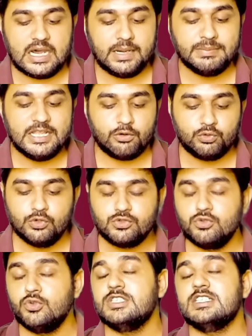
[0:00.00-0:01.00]
अब देखो
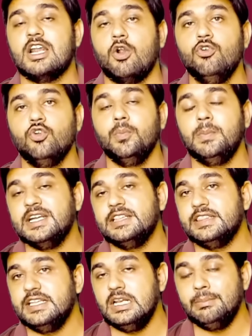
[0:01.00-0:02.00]
दोस्तों जो इस ग्राउंड के ऊपर ये
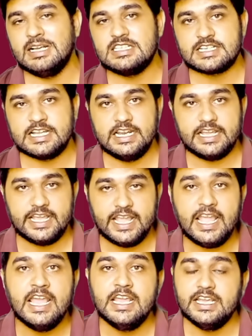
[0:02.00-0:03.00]
तीन मैच खेले गए
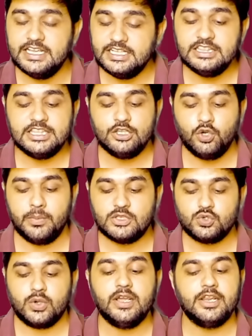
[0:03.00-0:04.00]
हैं इन तीनों मैचों का